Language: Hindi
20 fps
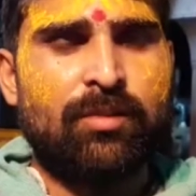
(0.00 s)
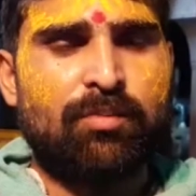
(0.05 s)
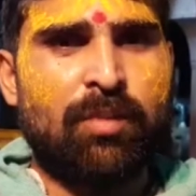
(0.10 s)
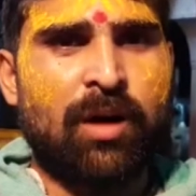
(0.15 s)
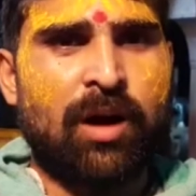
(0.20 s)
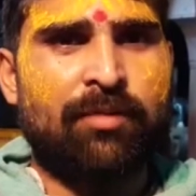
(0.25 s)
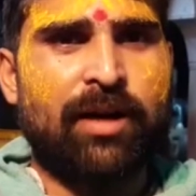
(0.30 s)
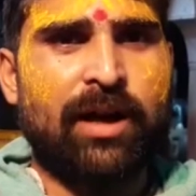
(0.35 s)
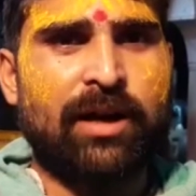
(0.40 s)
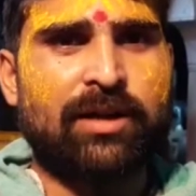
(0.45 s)

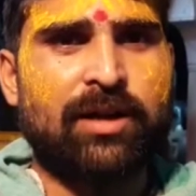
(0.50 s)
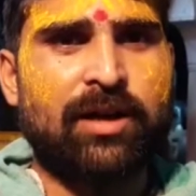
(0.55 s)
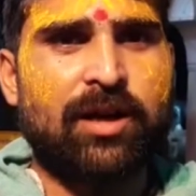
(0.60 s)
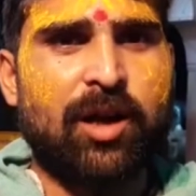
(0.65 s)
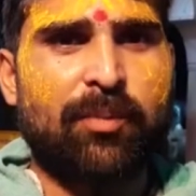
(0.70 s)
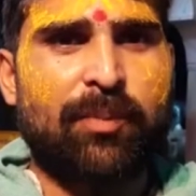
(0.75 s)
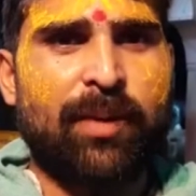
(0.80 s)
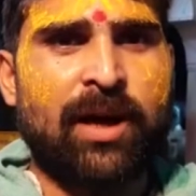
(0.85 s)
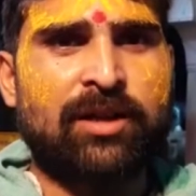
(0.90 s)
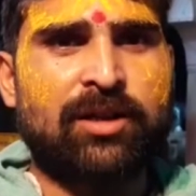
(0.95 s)
भगवान की
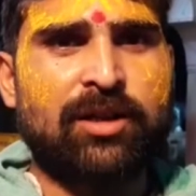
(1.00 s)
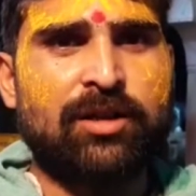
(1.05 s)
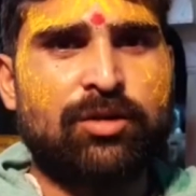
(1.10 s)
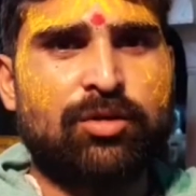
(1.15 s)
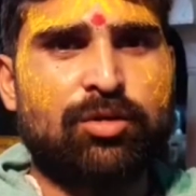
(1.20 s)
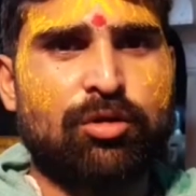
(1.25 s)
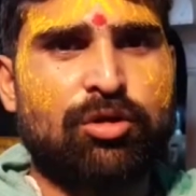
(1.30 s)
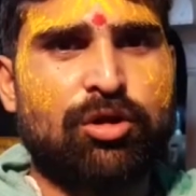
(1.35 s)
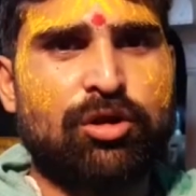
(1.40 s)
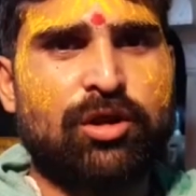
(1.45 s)
कृपा से
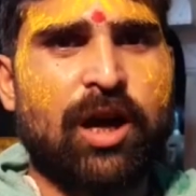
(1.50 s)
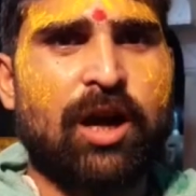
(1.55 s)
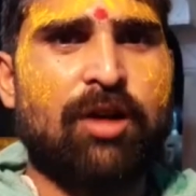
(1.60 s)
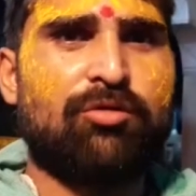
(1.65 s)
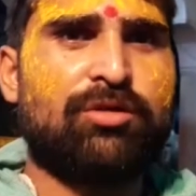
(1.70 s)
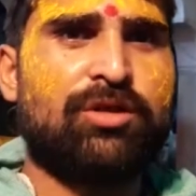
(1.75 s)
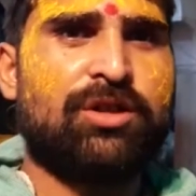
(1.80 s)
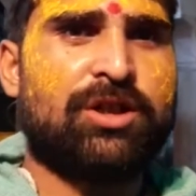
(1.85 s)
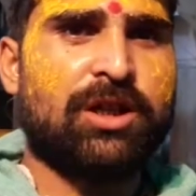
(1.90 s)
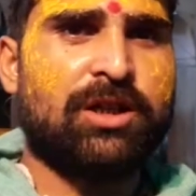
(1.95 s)
शुद्धता
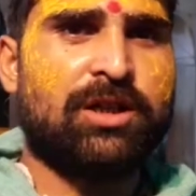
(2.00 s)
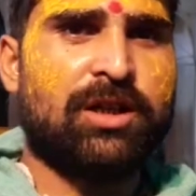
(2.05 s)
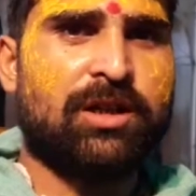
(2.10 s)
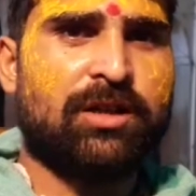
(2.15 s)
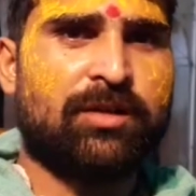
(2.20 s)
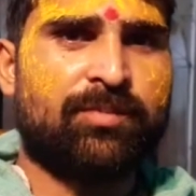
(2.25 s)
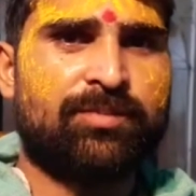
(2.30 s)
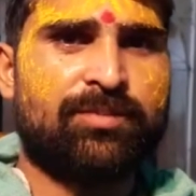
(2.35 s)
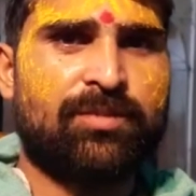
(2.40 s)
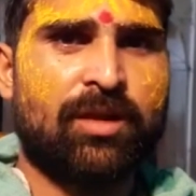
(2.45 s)
होनी चाहिए
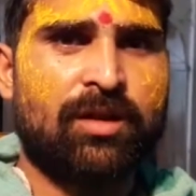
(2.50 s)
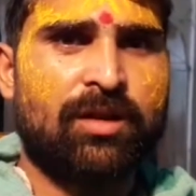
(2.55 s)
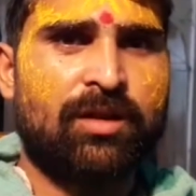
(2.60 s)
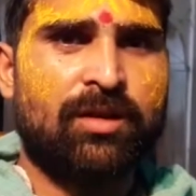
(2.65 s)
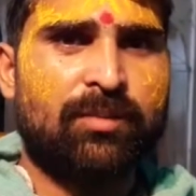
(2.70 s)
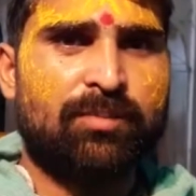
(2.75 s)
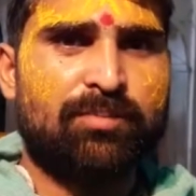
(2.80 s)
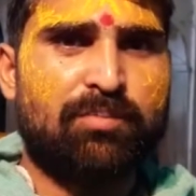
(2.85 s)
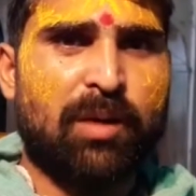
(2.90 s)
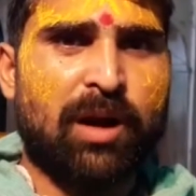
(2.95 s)

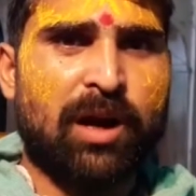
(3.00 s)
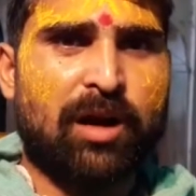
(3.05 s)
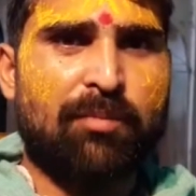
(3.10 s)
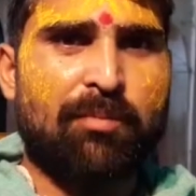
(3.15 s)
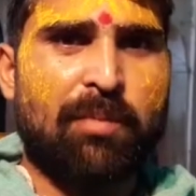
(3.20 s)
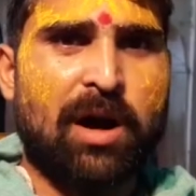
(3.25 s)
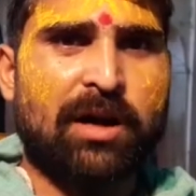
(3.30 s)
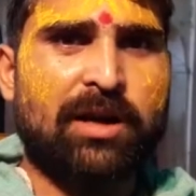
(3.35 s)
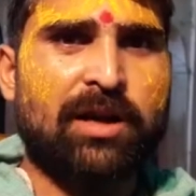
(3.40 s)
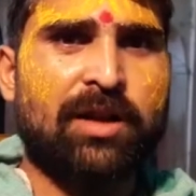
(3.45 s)

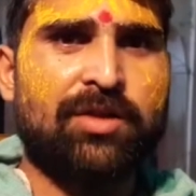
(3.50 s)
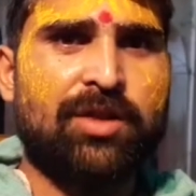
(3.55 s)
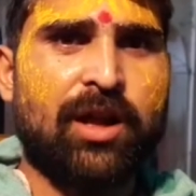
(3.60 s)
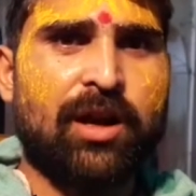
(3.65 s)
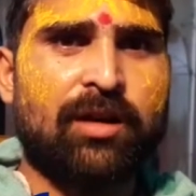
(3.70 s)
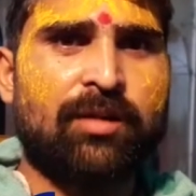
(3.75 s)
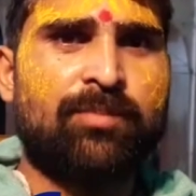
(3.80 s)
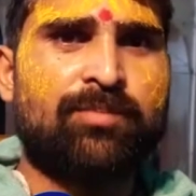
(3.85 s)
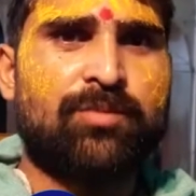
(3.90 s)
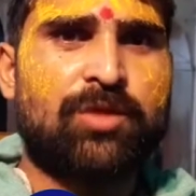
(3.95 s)
परकम्मा के
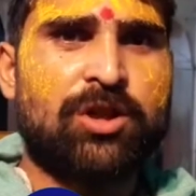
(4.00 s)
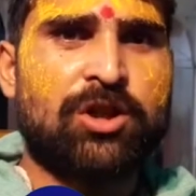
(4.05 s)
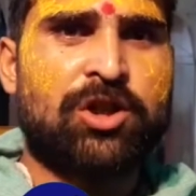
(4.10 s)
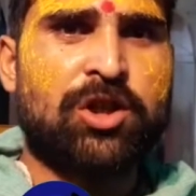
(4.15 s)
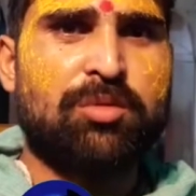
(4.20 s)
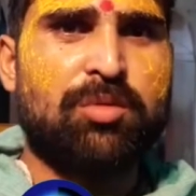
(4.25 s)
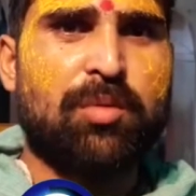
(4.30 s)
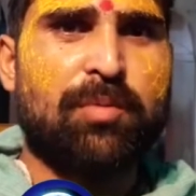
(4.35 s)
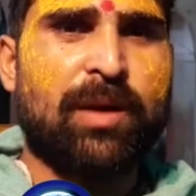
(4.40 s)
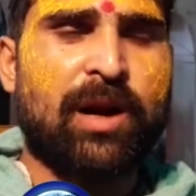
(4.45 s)
अंदर
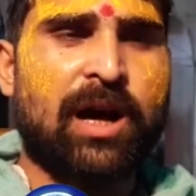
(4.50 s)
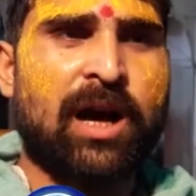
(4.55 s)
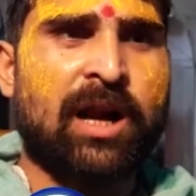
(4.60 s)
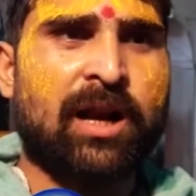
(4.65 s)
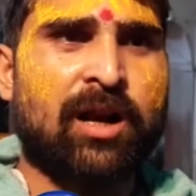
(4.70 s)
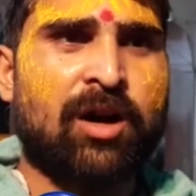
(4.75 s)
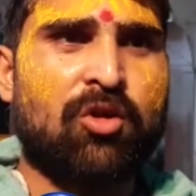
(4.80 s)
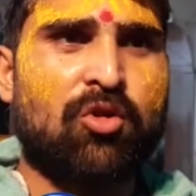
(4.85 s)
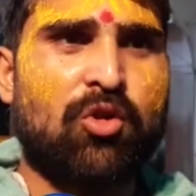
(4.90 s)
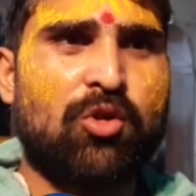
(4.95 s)
किसी भी
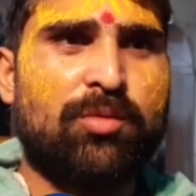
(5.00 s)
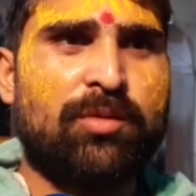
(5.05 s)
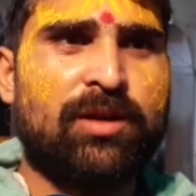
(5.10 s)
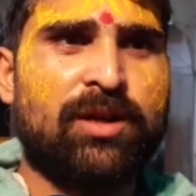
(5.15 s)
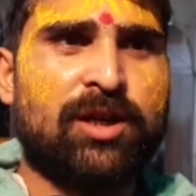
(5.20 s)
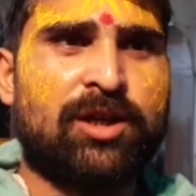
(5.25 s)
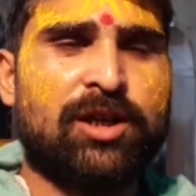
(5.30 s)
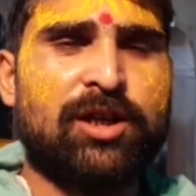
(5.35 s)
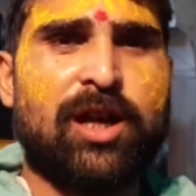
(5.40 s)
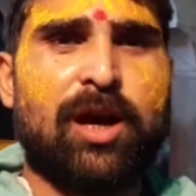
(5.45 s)
प्रकार का कोई भी
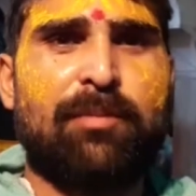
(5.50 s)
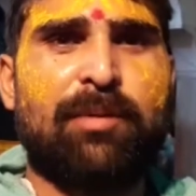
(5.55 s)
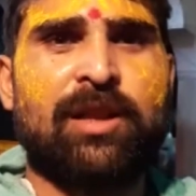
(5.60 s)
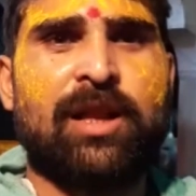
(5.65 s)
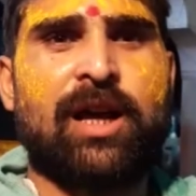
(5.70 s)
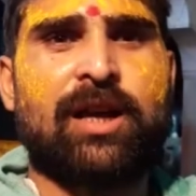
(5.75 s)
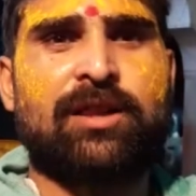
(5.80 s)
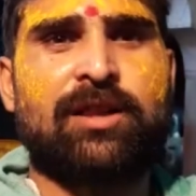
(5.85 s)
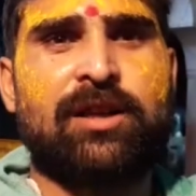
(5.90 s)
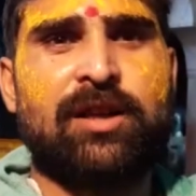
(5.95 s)
नशीला
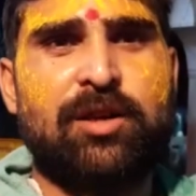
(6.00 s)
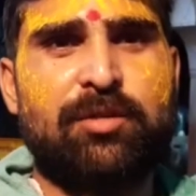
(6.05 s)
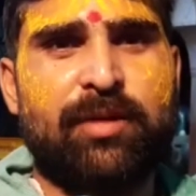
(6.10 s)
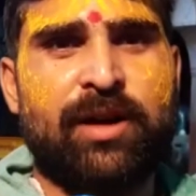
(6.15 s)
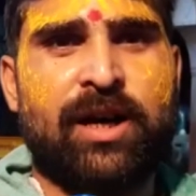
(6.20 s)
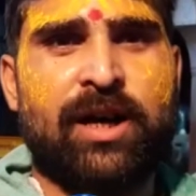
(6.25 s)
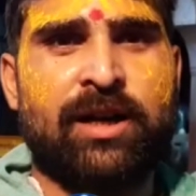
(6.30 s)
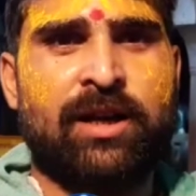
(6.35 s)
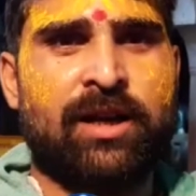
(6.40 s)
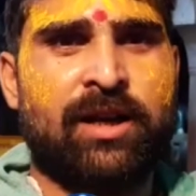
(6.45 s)
पदार्थ नहीं
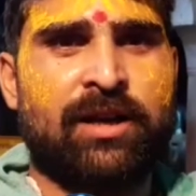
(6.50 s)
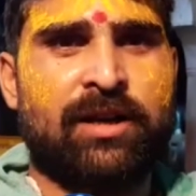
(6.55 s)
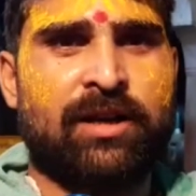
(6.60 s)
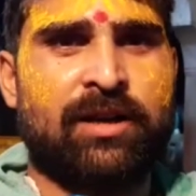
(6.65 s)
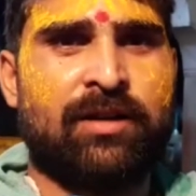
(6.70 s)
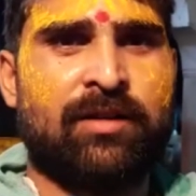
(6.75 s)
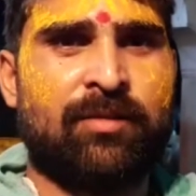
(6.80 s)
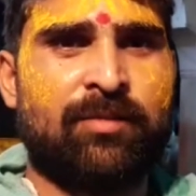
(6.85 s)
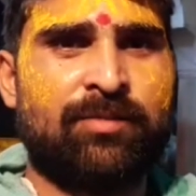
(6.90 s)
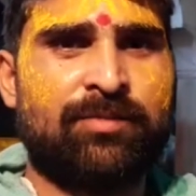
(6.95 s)
बेका
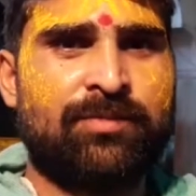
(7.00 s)
जाएगा